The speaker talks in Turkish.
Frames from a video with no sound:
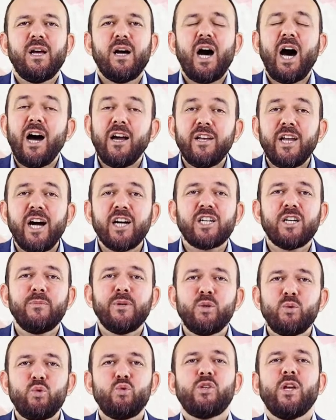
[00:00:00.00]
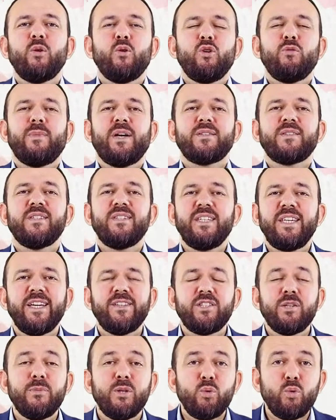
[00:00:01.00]
ahlakımın güzel olması,
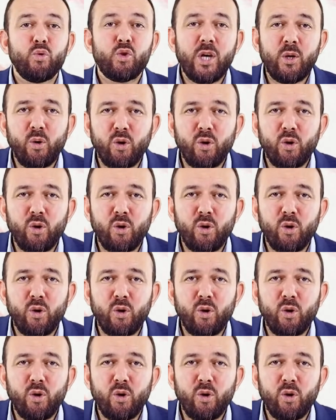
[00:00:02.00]
niyetimin güzel